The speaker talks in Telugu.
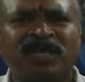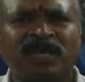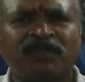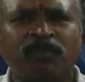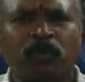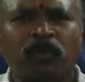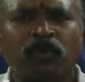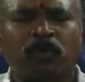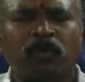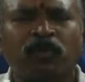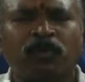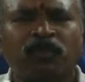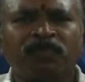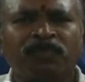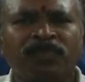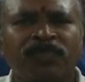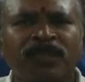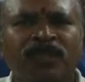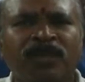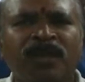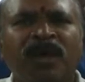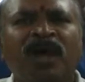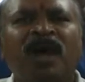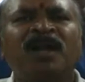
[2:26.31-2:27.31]
ఎందుకు
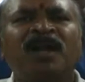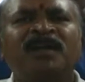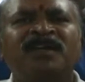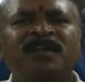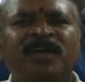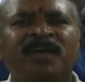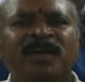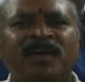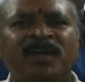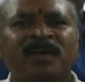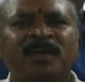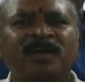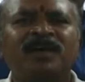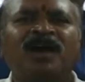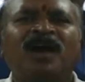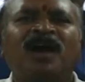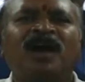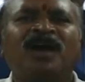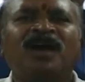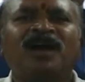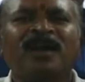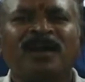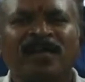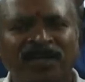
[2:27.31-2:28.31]
అంటే
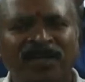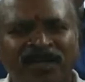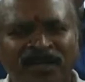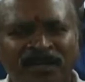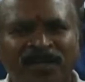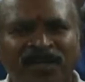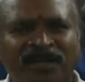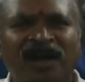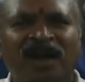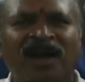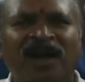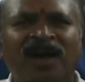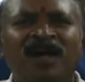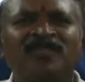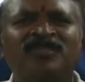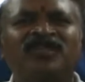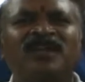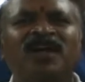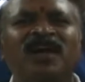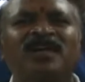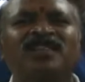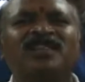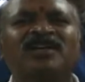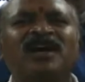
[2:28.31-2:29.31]
అక్కడ ఇంకా
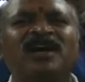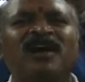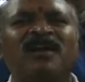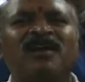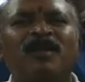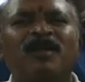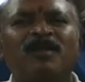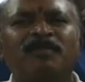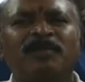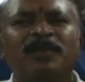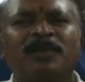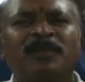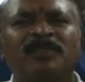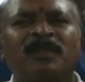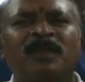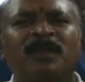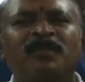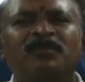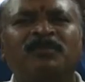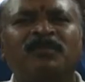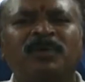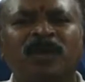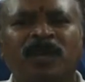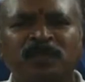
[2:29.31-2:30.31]
ఆంధ్ర అధికారుల
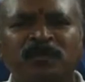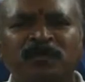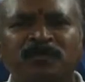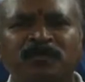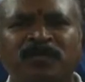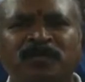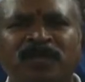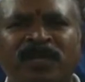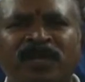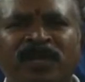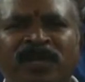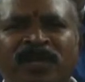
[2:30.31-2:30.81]
పెత్తనం నడుస్తూనే